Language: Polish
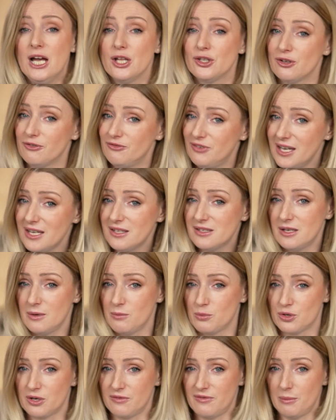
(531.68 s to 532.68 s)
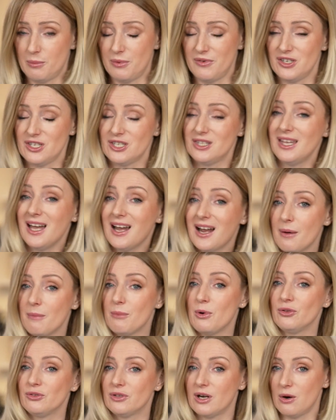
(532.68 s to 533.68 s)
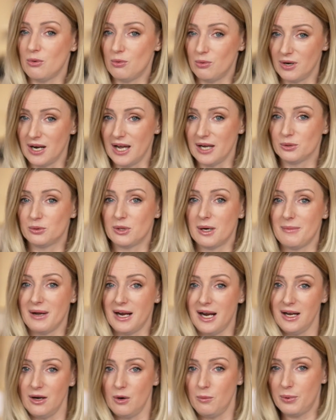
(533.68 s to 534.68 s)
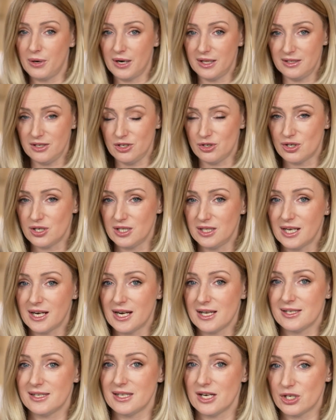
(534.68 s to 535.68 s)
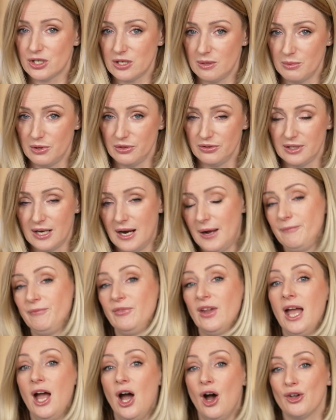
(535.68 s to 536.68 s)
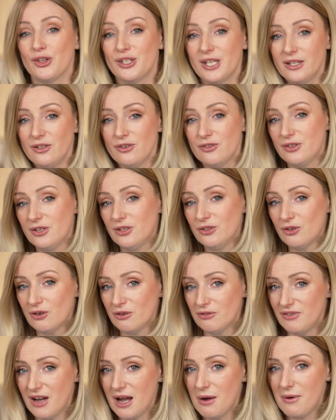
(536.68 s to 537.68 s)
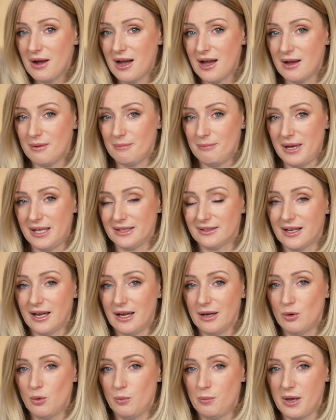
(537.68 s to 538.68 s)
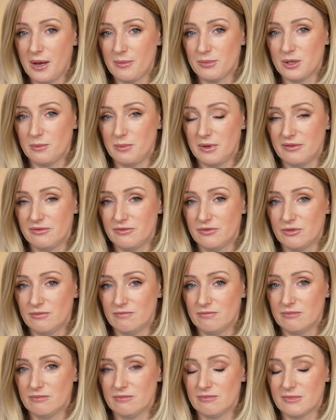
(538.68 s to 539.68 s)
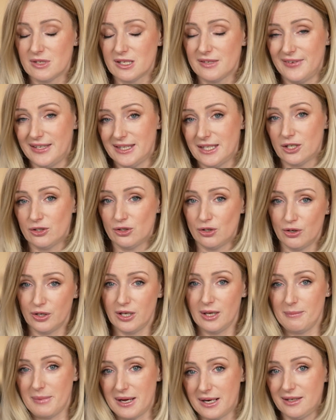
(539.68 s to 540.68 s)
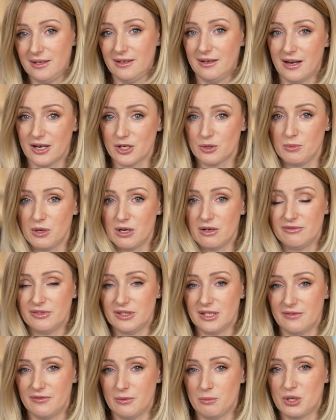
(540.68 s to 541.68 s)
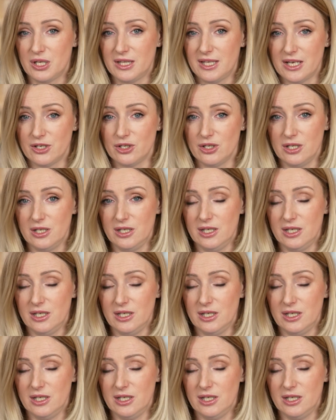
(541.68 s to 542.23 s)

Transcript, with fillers: Co więcej, muszę Wam powiedzieć, taka mądra Ula, która ma kanał poradniczy i taka jest strasznie mądra, ostatnio zignorowała metkę, kupiła Kupiłam sobie sweter drogiej marki kaszmirowy na wyprzedaży